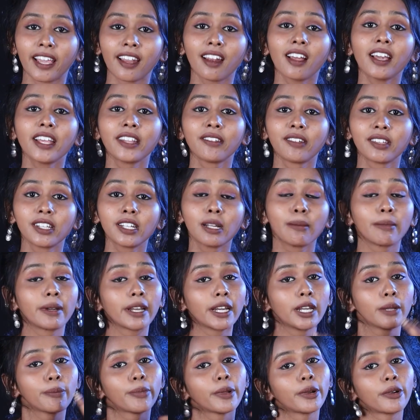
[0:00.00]
ஏன்னா இது வந்து
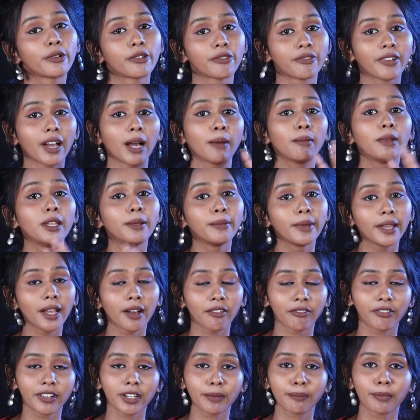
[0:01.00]
நம்ம ரெண்டு பேரோட ஃபேமிலியுமே
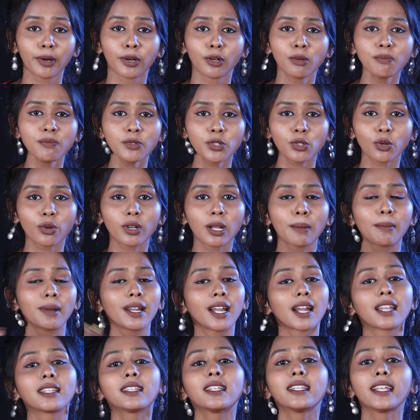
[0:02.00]
அஃபெக்ட் பண்ணும் ஸோ
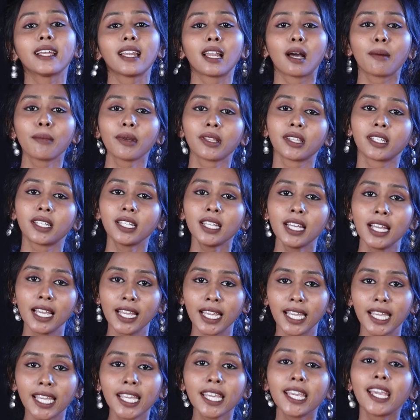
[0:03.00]
நம்ம நடந்தது எல்லாமே வந்துட்டு
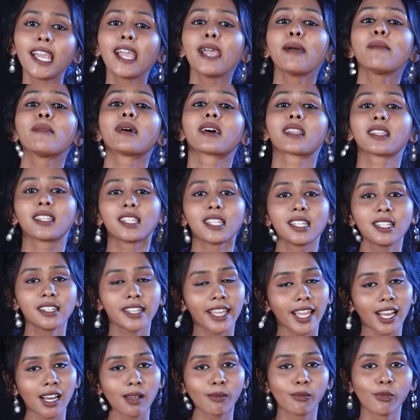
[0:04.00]
இங்கேயே
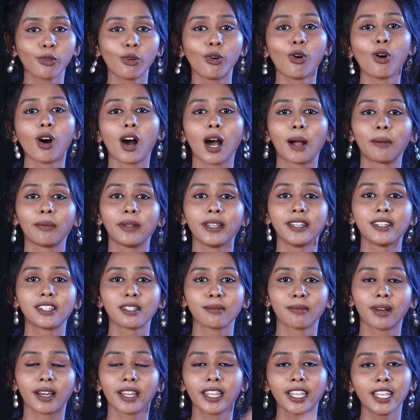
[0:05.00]
மறந்துட்டு கிளம்புவோம்
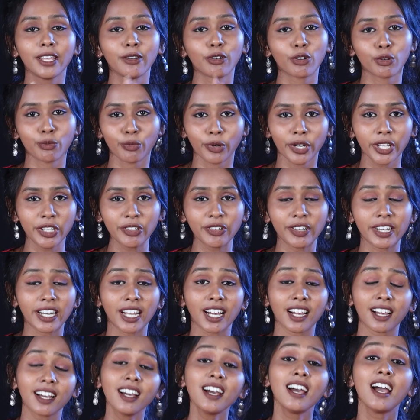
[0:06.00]
அப்படின்ற மாதிரி ஒரு முடிவுக்கு
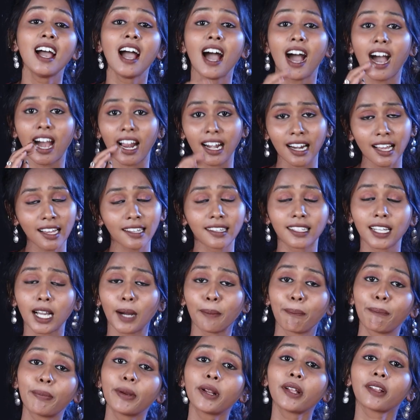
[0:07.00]
வராங்க ஆனால்
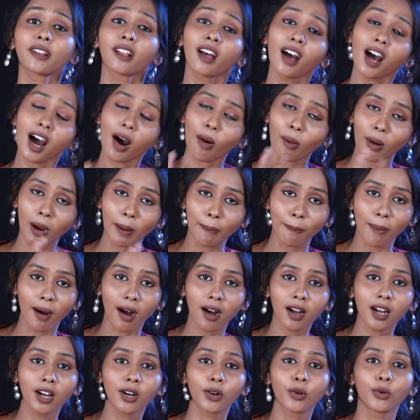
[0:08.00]
அதுக்கப்புறம் தான் அவங்க
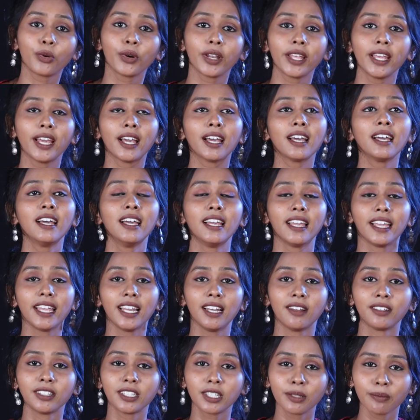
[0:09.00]
பார்க்கக்கூடிய
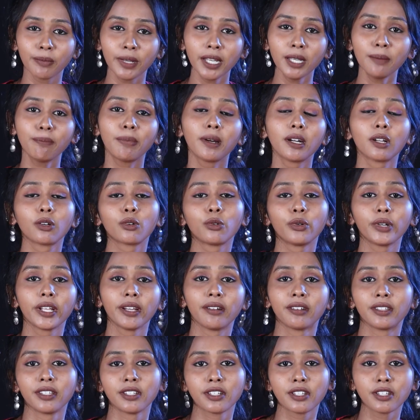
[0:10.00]
இல்லை வந்துட்டு மீட்
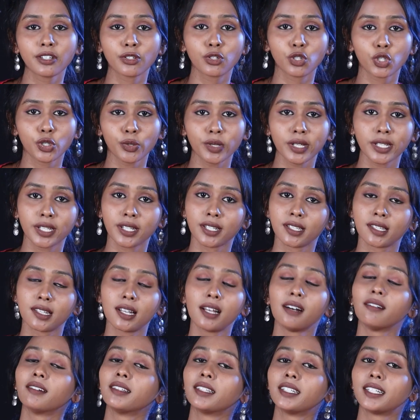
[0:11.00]
பண்ணக்கூடிய வந்துட்டு
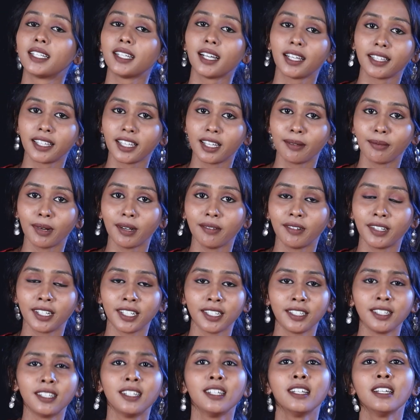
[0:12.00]
சுச்சுவேஷன்ஸ்லாம் வந்துட்டு அதிகமாக
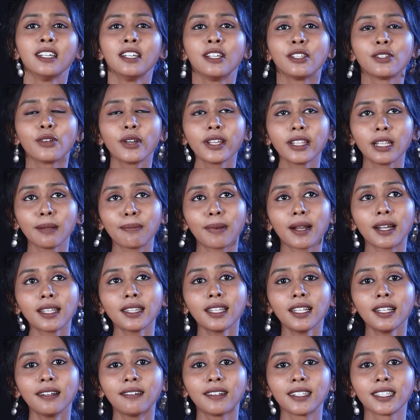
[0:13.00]
வருது ஸோ இந்த
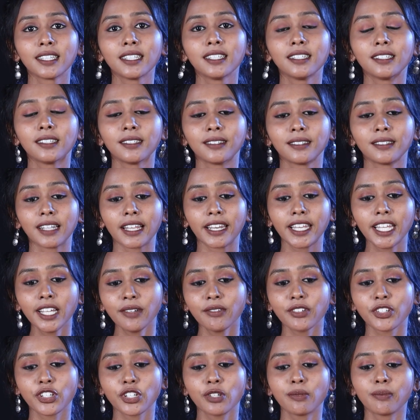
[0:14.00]
படத்தில் வந்து
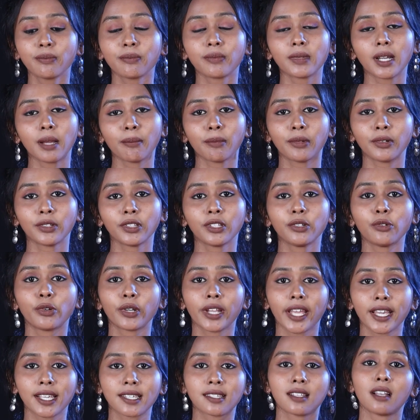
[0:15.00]
நிறைய விஷயம் நம்ம வந்து
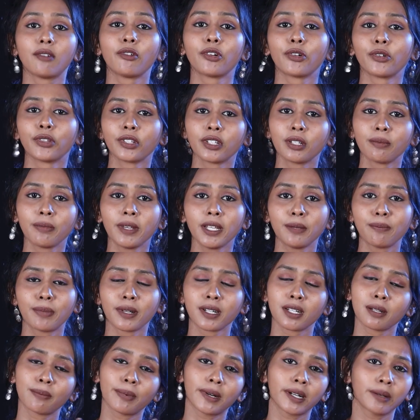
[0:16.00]
ஒரு எக்ஸ் லவர் வந்துட்டு மீட்
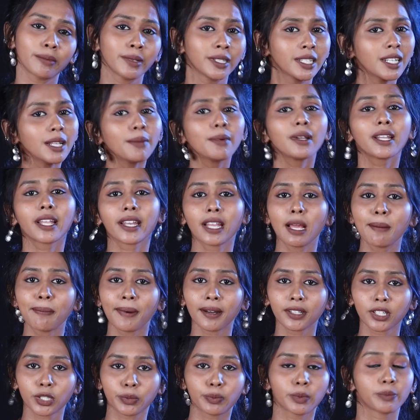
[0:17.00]
பண்ணுற படம் வந்து நம்ம நிறைய
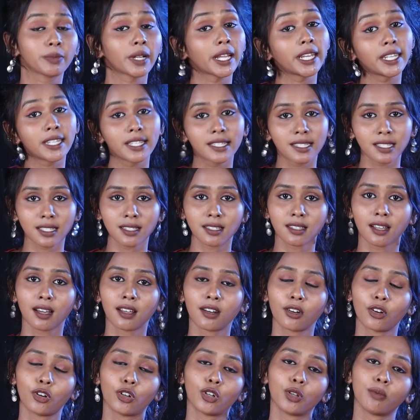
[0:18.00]
பார்த்துருப்போம் நைன்டி
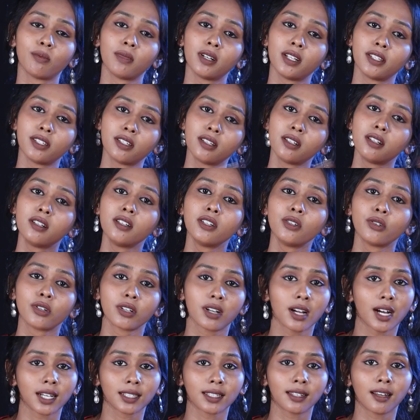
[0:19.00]
சிக்ஸாக இருக்கட்டும் இல்லை ஜில்லுன்னு
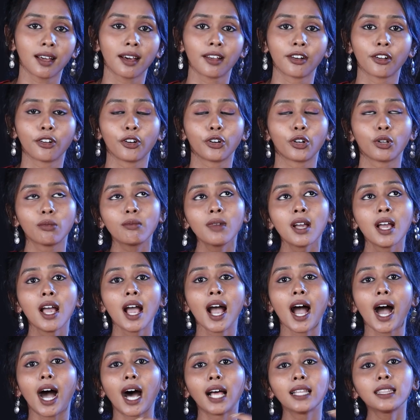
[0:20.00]
ஒரு காதலாக இருக்கட்டும்
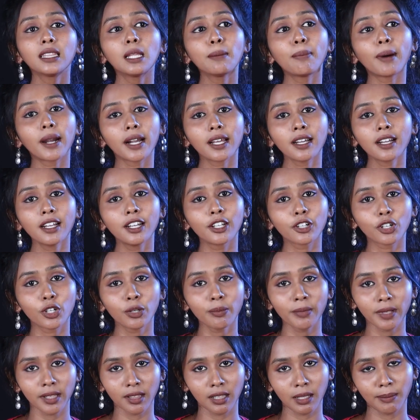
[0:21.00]
அந்த
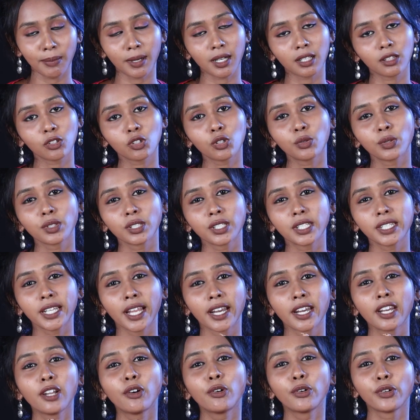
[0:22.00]
படங்களுக்கும் இந்த படத்துக்கும்
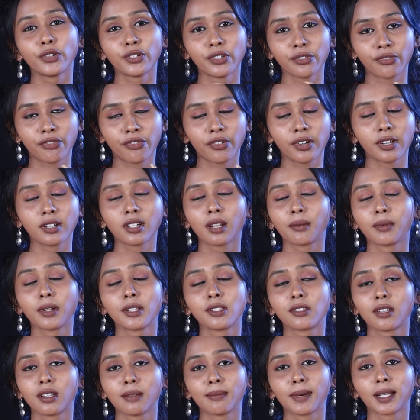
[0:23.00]
வந்துட்டு என்ன ஒரு டிஃப்ரெண்ட்
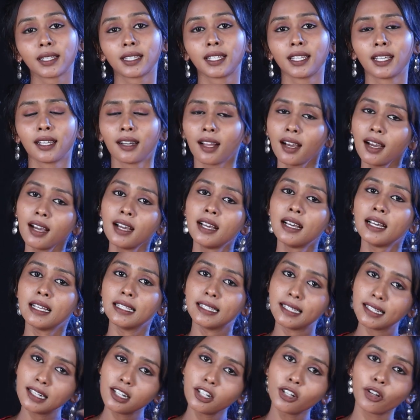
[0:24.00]
அப்படின்னு சொல்லி பார்த்தீங்கன்னா
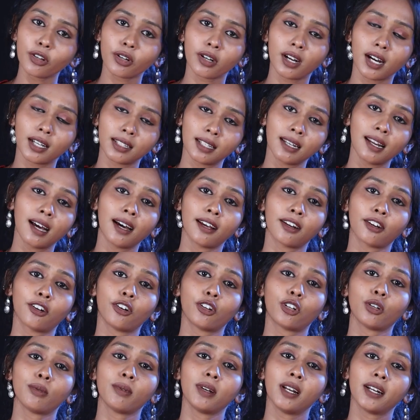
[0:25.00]
ஜில்லுன்னு ஒரு காதலாக
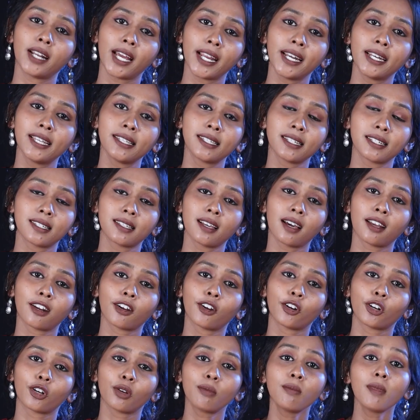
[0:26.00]
இருக்கட்டும் இல்லை நைன்டி சிக்ஸாக
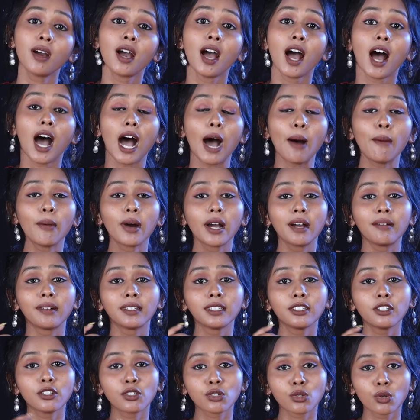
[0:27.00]
இருக்கட்டும் அவங்க
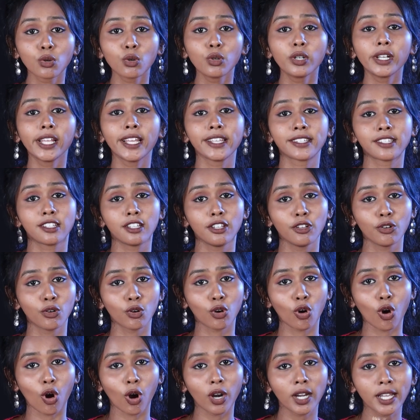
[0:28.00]
வந்துட்டு ஸ்கூல்
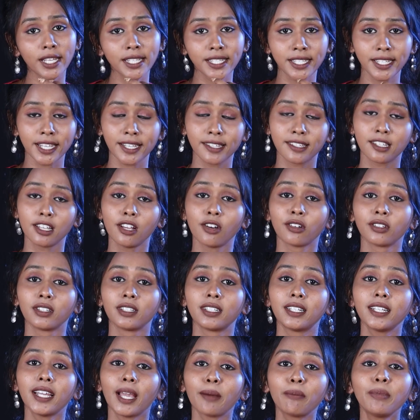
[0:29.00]
டேஸ்லேயோ காலேஜ் டேஸ்லேயோ
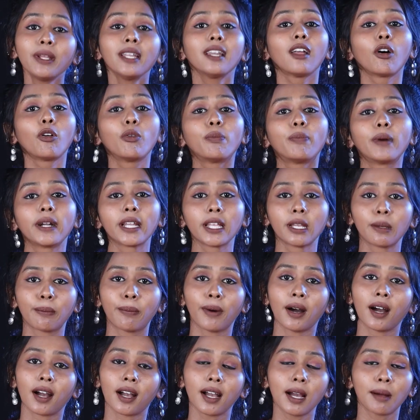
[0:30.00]
வந்துட்டு எப்படி லவ்
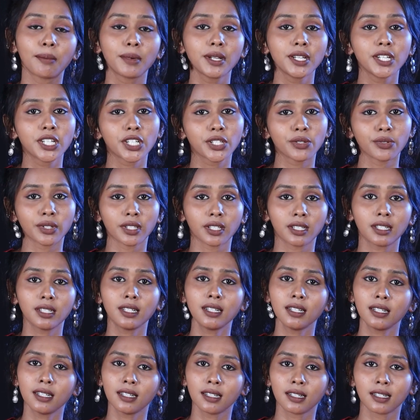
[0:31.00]
பண்ணியிருப்பாங்க அப்படின்றது
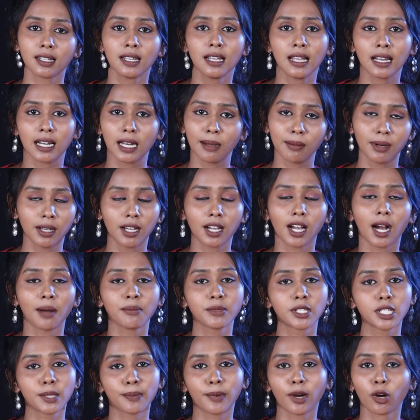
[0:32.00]
வந்துட்டு நம்மளுக்கு
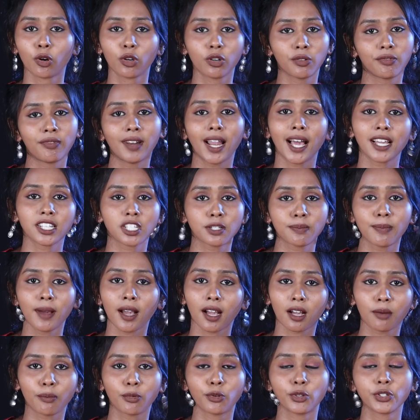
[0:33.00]
காமிச்சிருப்பாங்க ஒரு
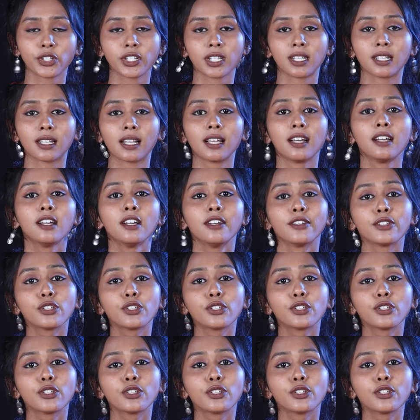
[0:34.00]
ஃப்ளாஷ்பேக் போர்ஷனில்